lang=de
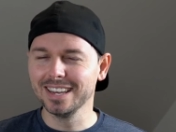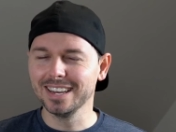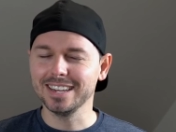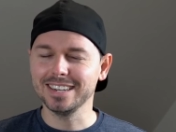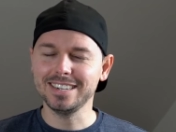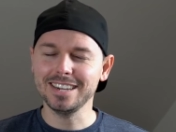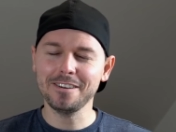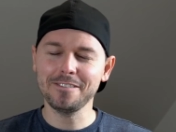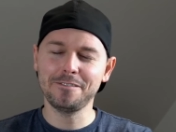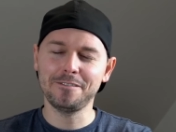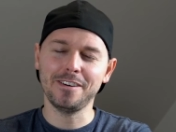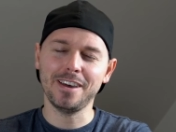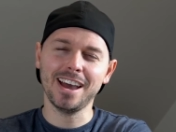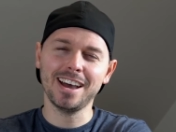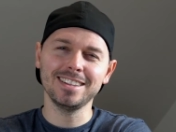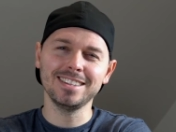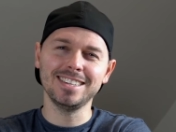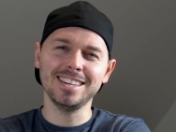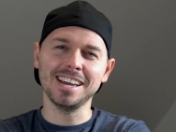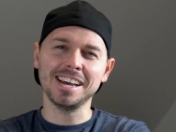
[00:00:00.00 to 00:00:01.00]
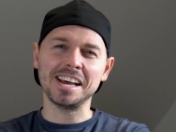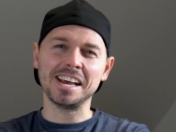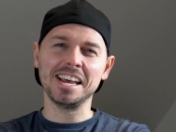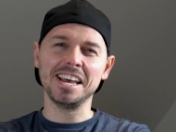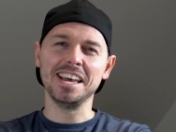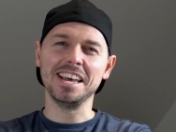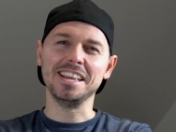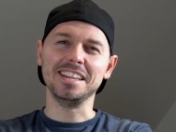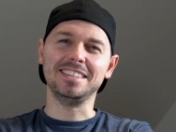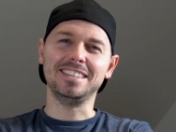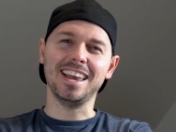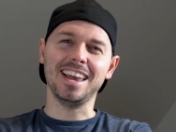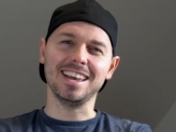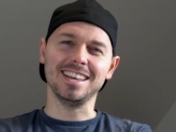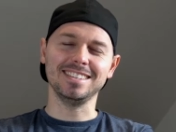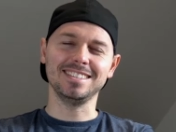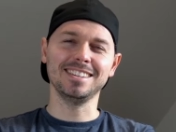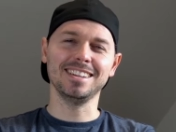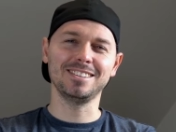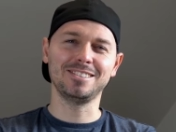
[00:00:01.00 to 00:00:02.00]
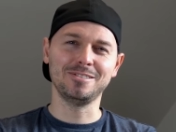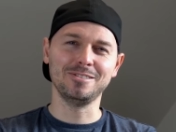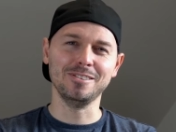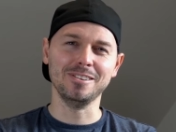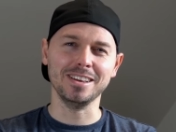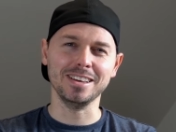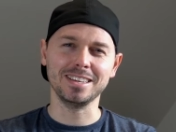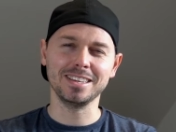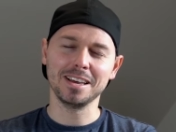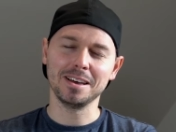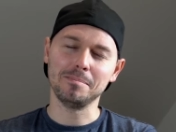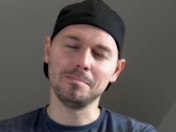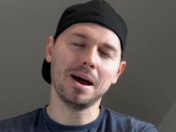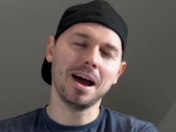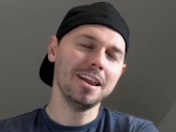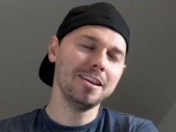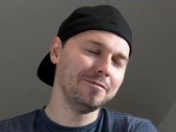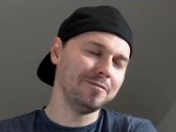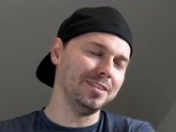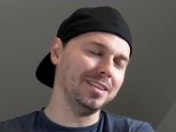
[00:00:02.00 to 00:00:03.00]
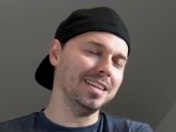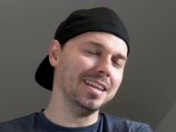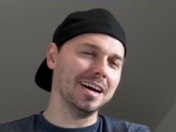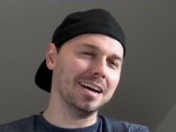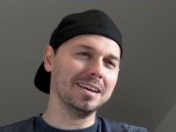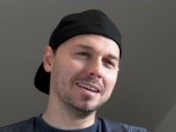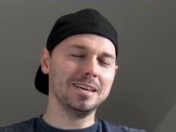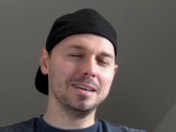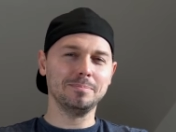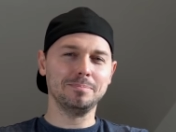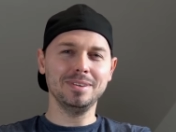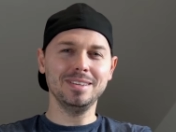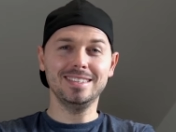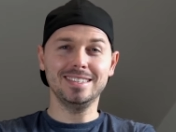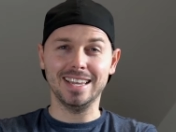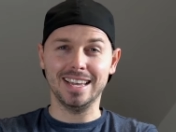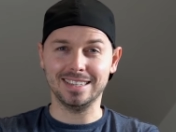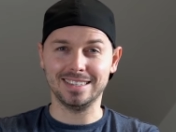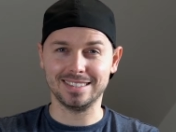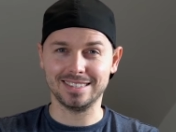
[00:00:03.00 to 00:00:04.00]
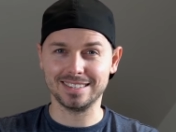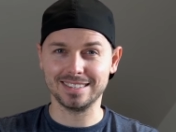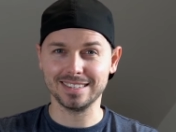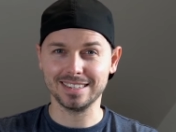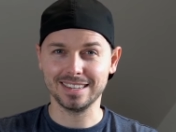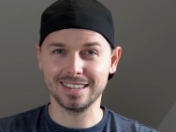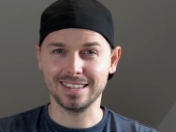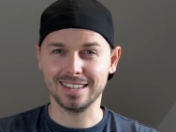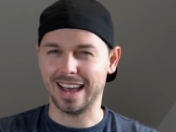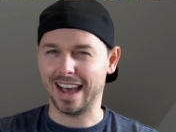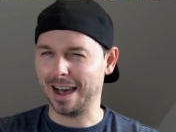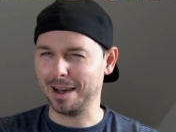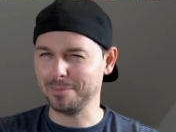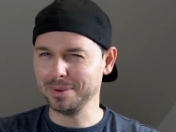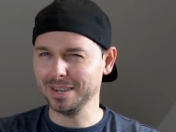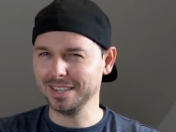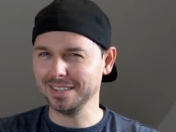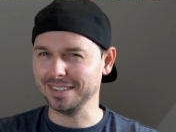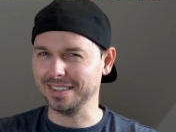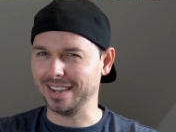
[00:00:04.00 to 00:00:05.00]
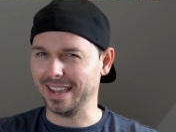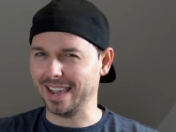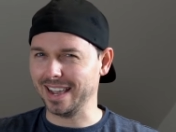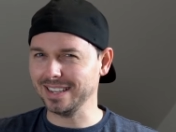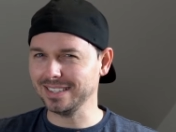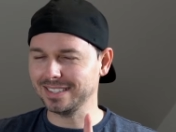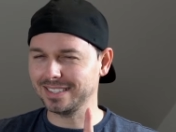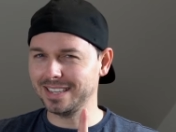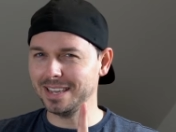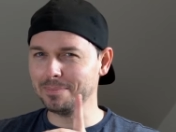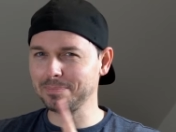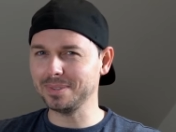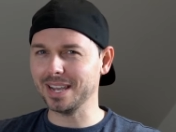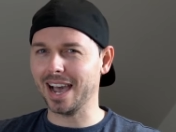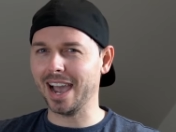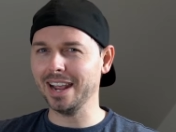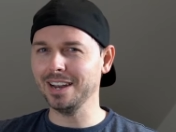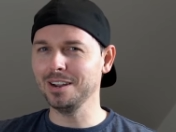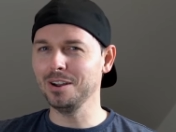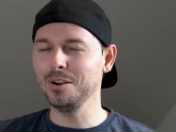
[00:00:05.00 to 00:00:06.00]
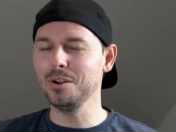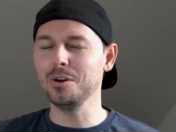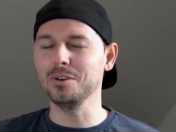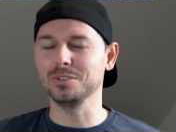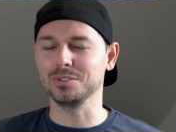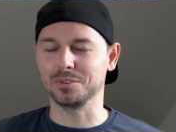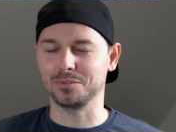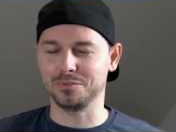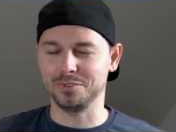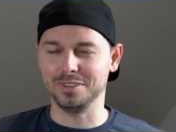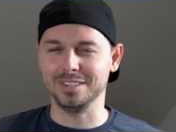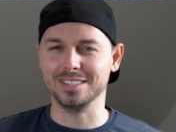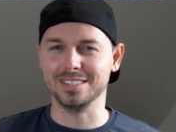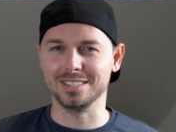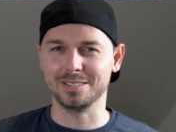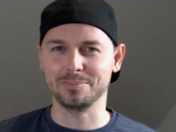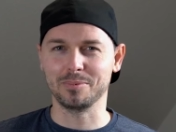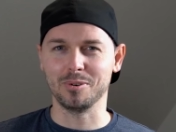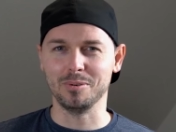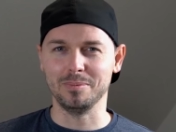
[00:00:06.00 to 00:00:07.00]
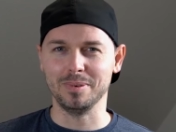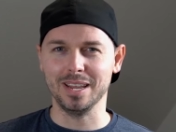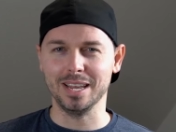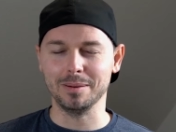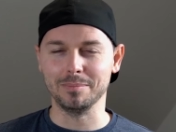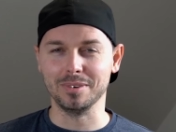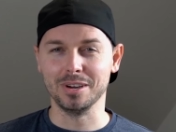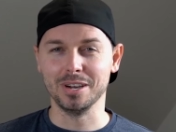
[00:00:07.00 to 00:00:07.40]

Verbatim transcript: der Fernseher, der ist natürlich mal wieder besetzt. Aber es gibt eine Lösung für dieses Problem